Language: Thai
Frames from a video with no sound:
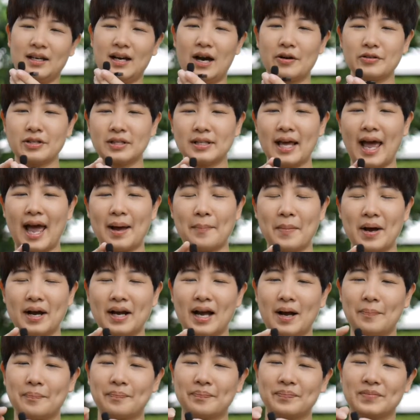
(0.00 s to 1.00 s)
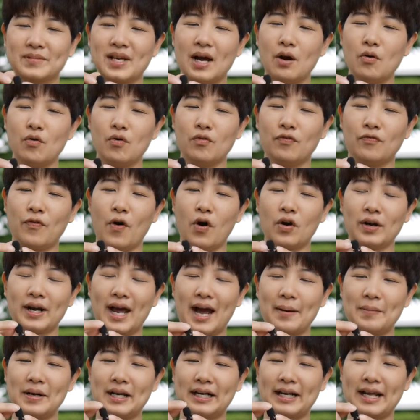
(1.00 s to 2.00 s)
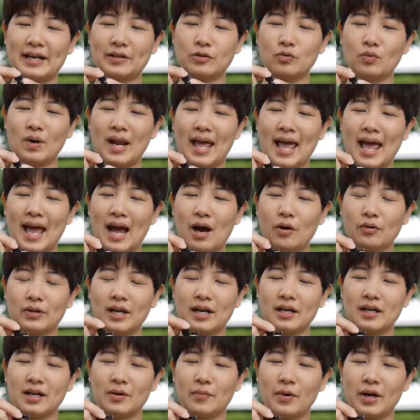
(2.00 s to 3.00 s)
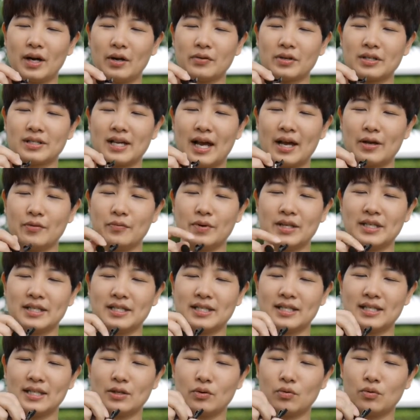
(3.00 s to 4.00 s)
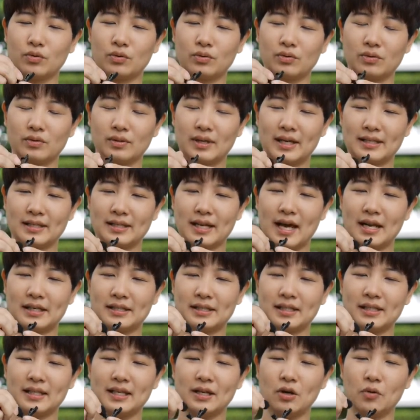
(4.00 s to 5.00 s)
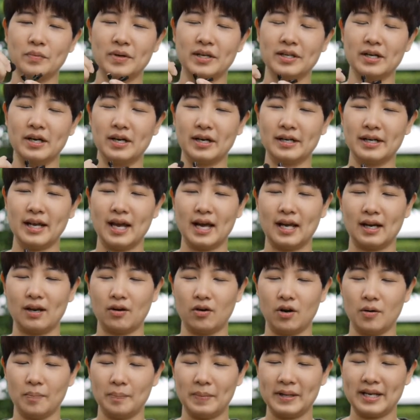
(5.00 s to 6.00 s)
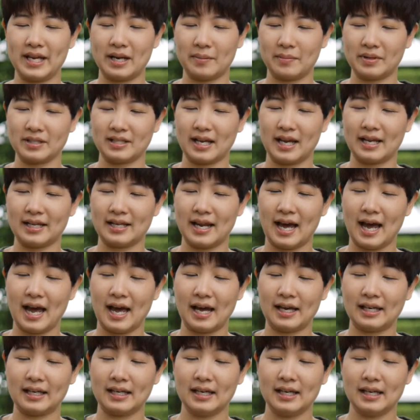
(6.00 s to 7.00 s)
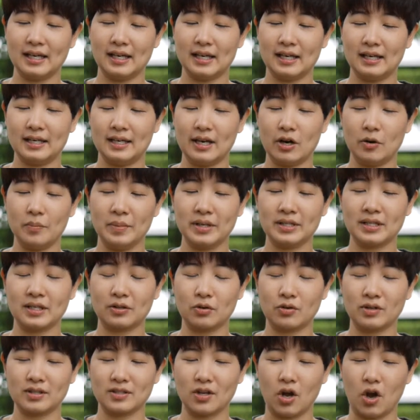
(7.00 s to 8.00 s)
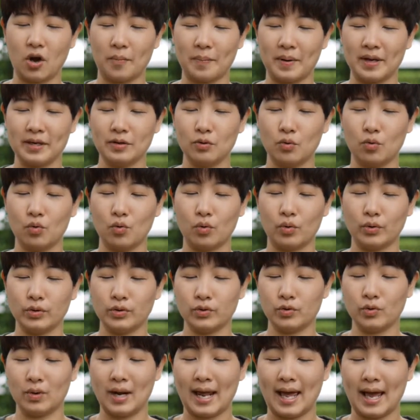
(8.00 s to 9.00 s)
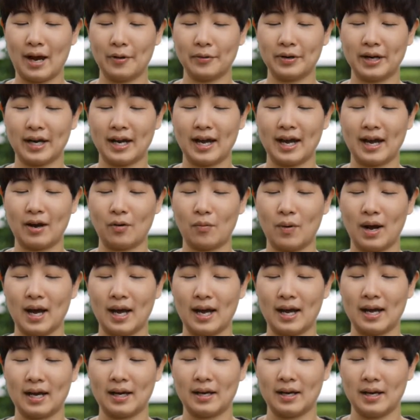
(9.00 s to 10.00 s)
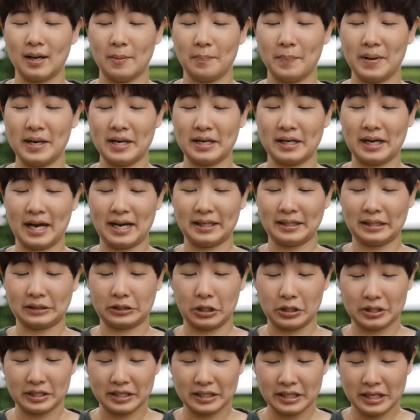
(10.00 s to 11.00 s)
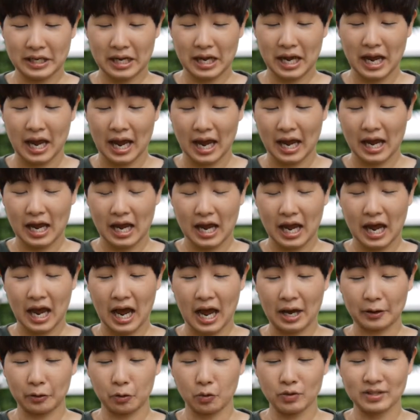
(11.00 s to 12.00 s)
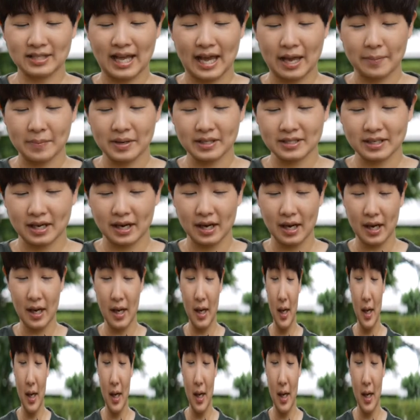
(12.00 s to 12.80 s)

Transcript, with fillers: เขาจะแถมมากับเจ้าฟองน้ำเล็กๆอยู่แล้วถ้าเกิดว่าเราจะใช้วินชิลด์ในสถานที่ที่ลมเยอะๆเนี่ยเราก็เปลี่ยนมาใช้ได้เดี๋ยวมิ้นจะทดสอบให้ดูอยู่แล้วนะคะว่าเป็นยังไงแต่ตอนนี้หาหารูใส่ไม่เจอ